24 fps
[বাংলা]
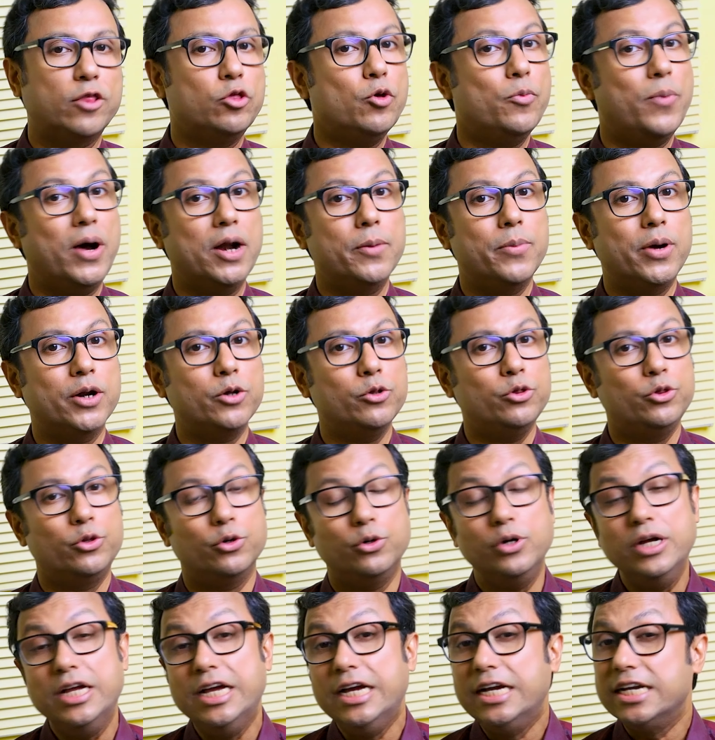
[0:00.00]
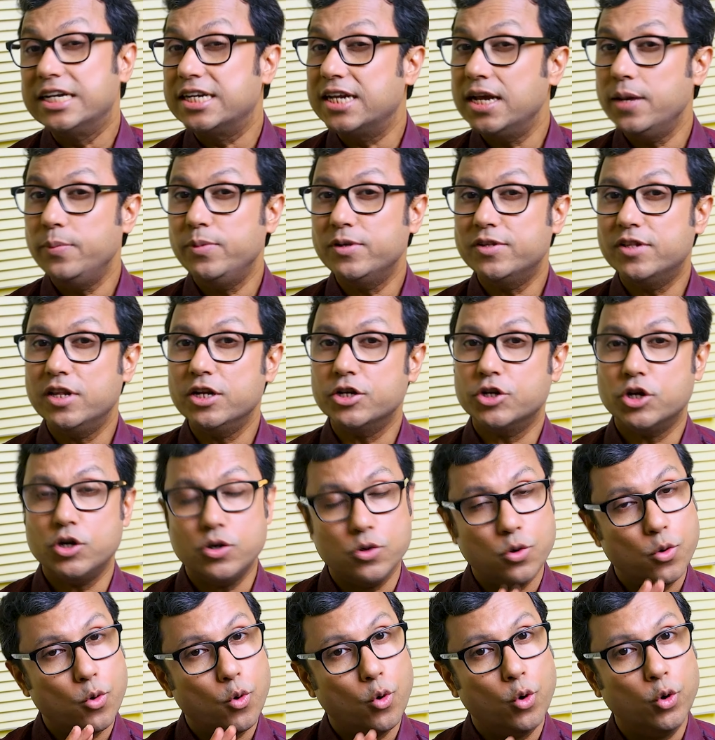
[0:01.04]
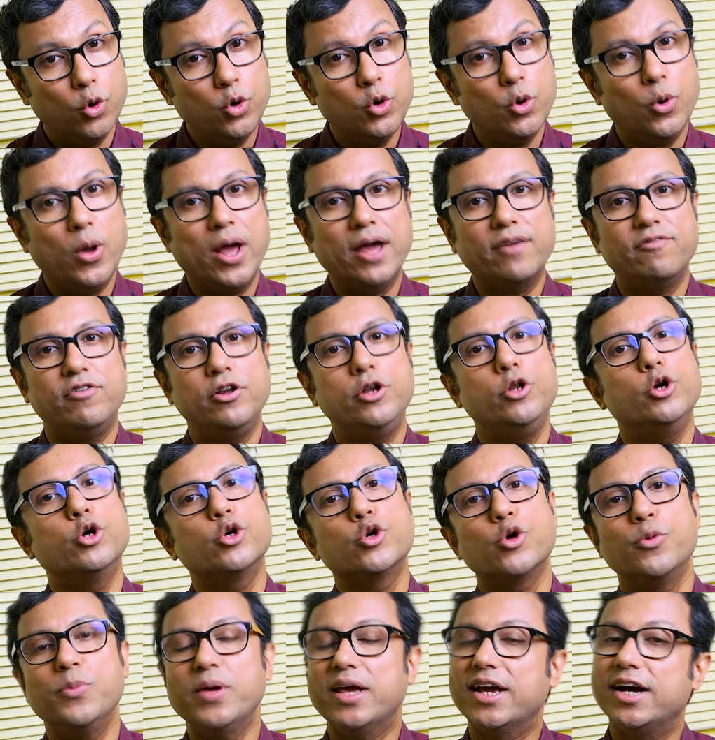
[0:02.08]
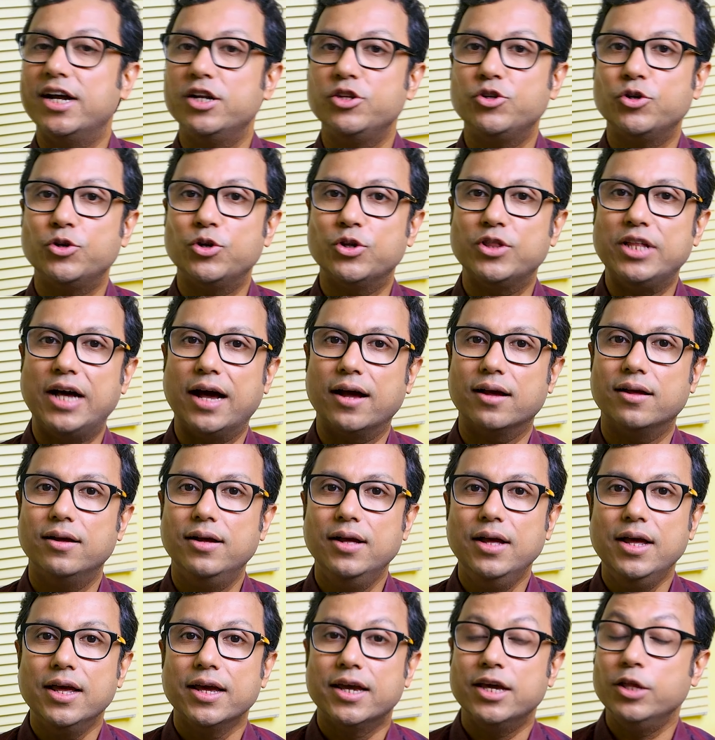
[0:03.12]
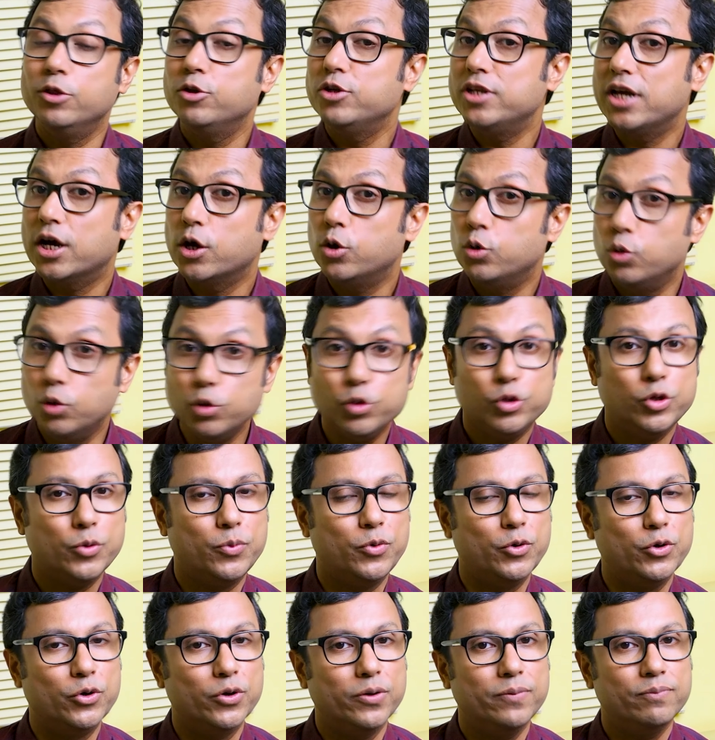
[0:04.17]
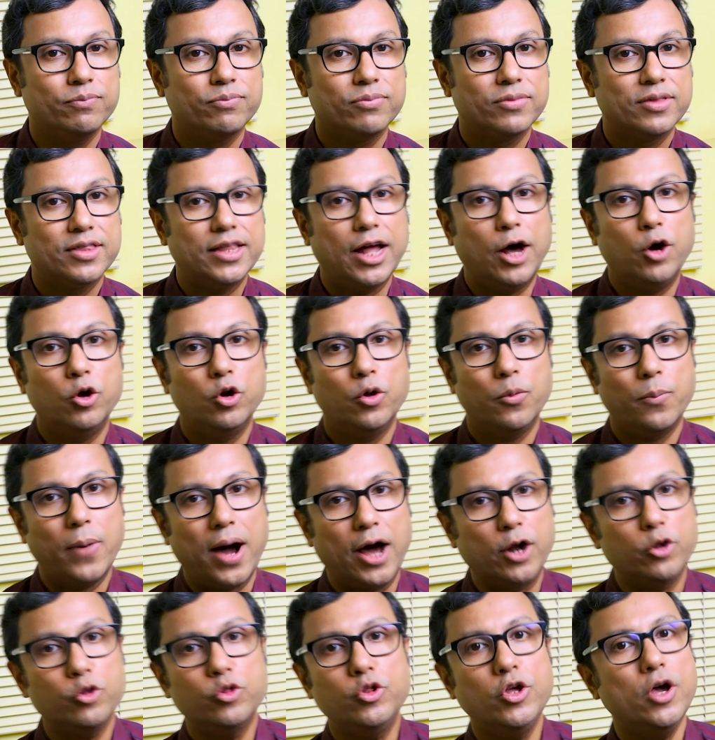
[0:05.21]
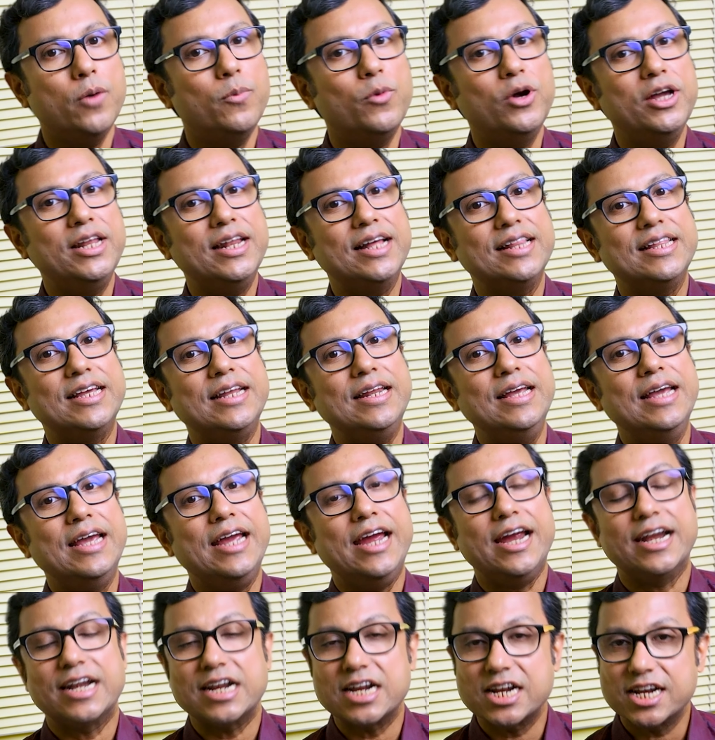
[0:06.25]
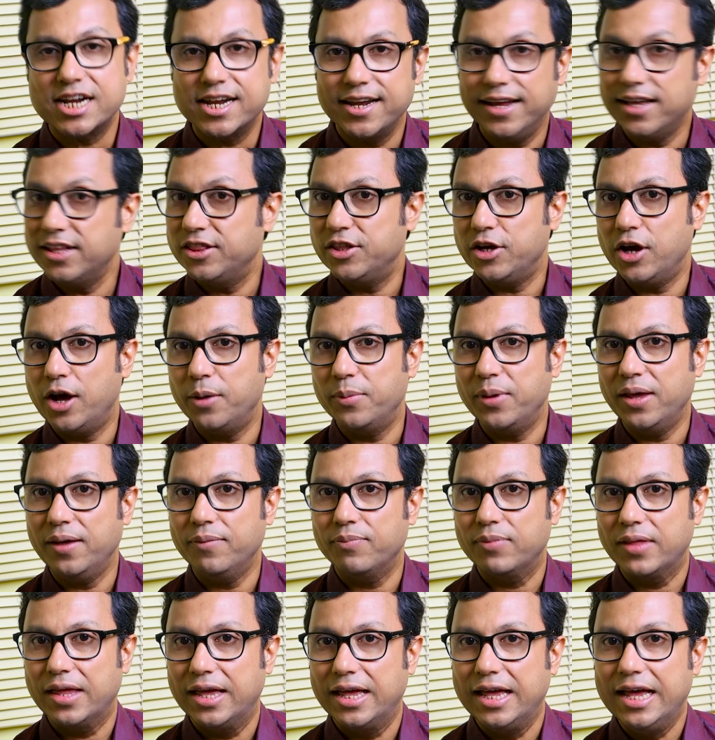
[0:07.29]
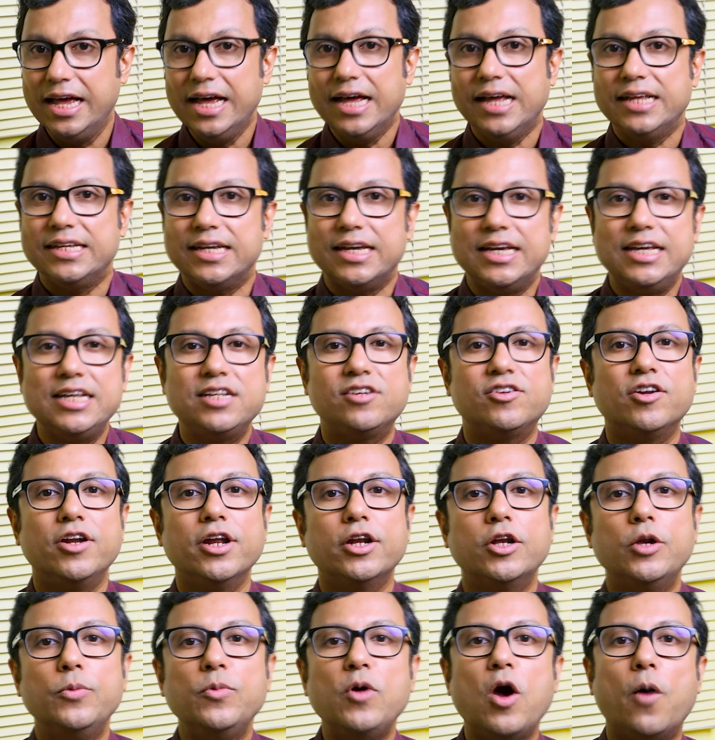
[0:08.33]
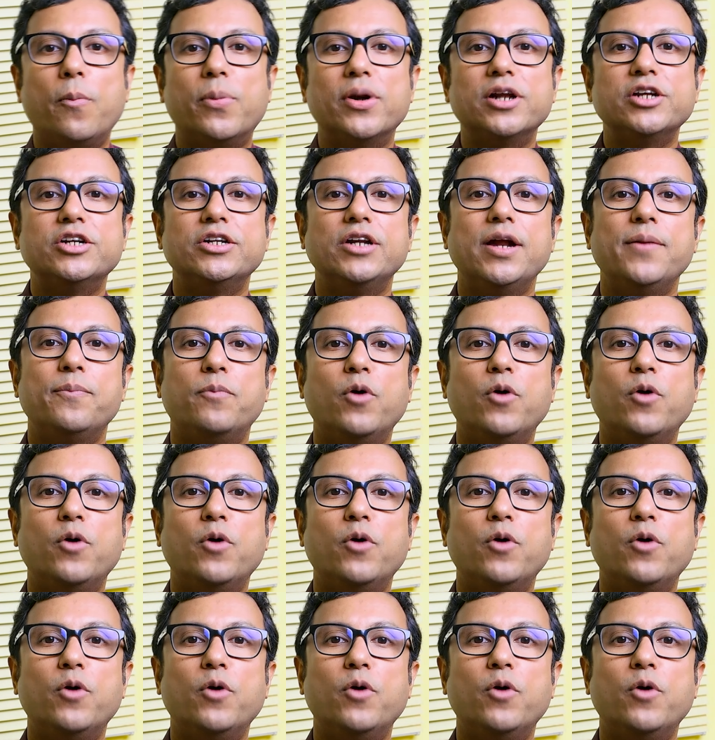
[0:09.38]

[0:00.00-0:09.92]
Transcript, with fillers: এত বারবারন্ত সে বিশ্লেষণ অন্য এক ভিডিও সমীক্ষার জন্য থাক কিন্তু যা গুরুত্বপূর্ণ তা হলো ভারতীয় মহিলাদের এটা শিখতে হবে যে হিস্টোরেক্টমি অপারেশনের